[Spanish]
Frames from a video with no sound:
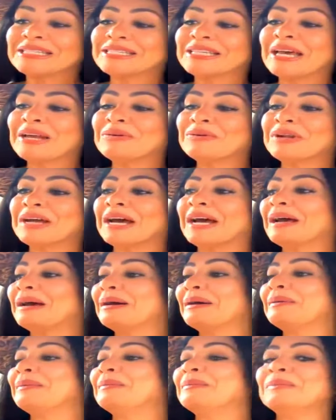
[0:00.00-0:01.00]
ser
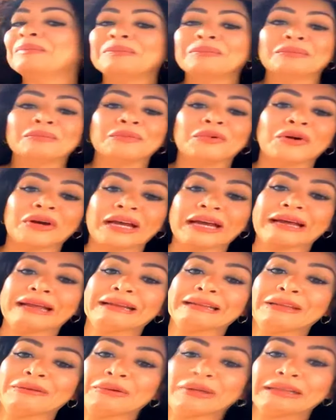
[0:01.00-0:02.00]
una
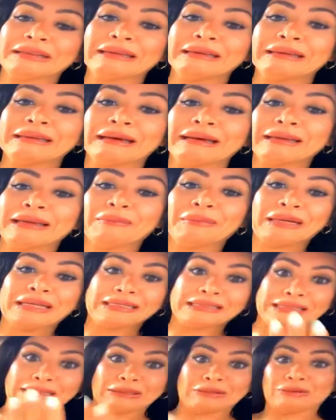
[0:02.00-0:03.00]
mujer divertida y
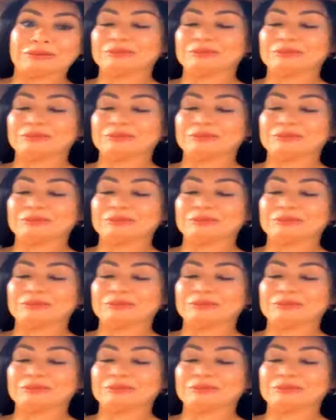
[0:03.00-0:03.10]
amanecer